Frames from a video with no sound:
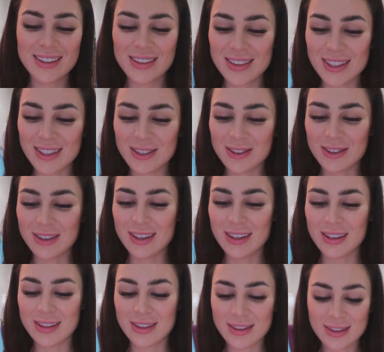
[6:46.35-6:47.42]

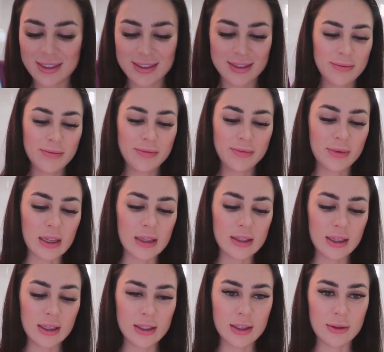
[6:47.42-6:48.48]
Прикольно.
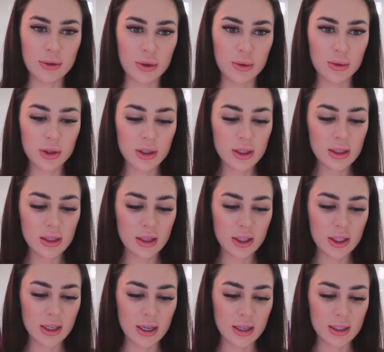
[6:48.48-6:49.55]
Интересно, его нужно
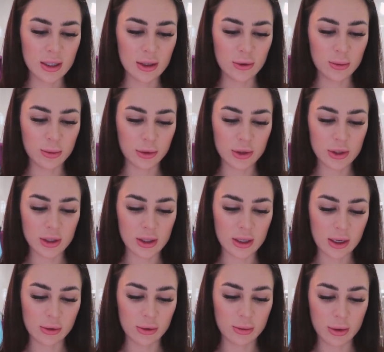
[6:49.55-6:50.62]
заряжать или он просто
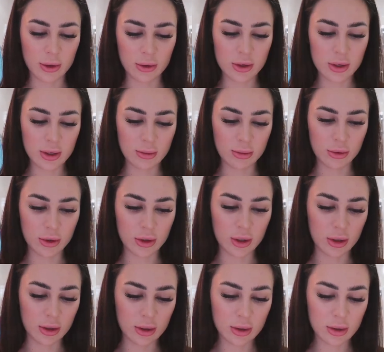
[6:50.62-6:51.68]
так вот берет и
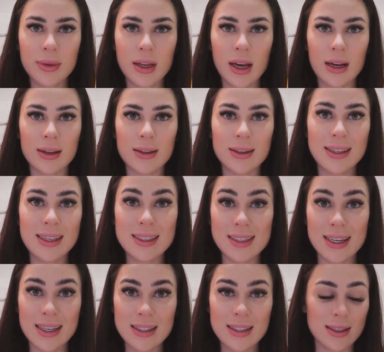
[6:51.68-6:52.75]
работает? Так,
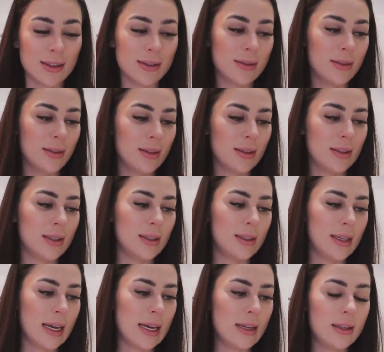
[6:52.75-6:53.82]
дозатор
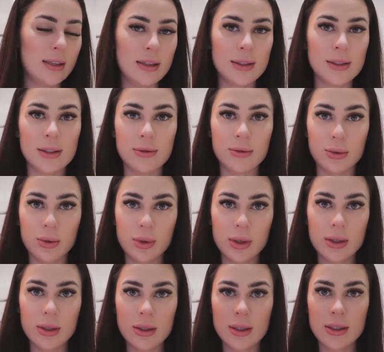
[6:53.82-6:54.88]
состоит из
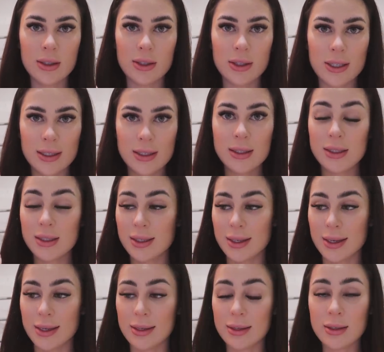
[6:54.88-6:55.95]
двух
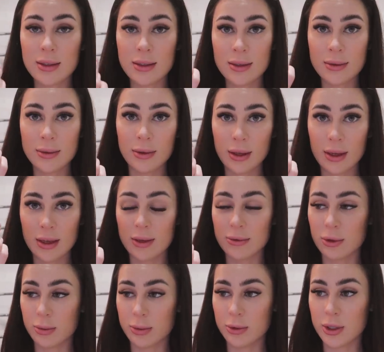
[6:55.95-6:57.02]
частей. Это
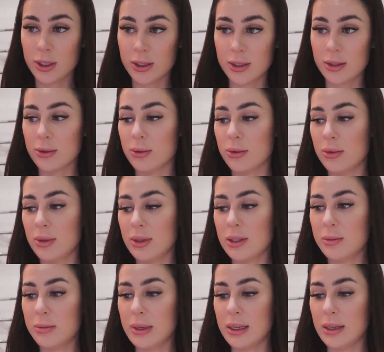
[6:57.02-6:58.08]
вот получается, откуда у нас
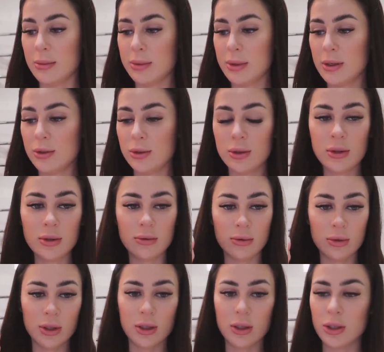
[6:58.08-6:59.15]
пена пойдет.
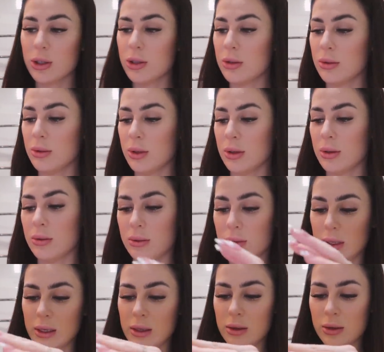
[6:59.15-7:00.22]
Вот это что
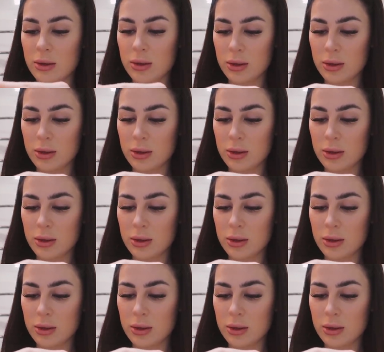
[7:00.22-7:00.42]
такое?